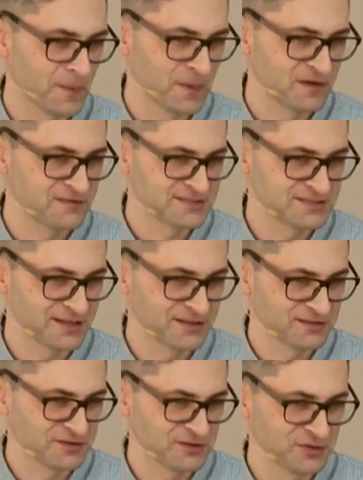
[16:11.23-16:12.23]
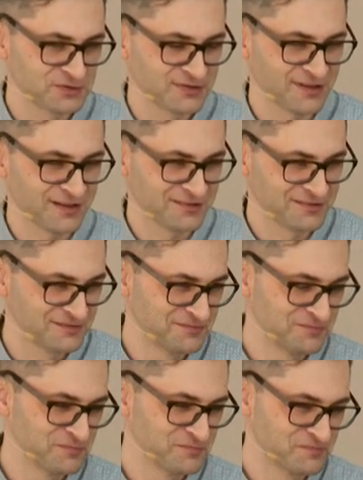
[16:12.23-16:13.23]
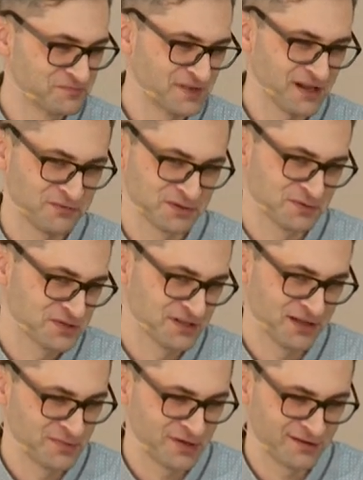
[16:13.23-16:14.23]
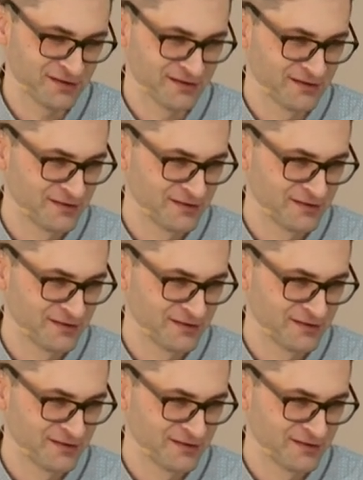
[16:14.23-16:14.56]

kwestia jednego dnia. Dla mnie przynajmniej nie.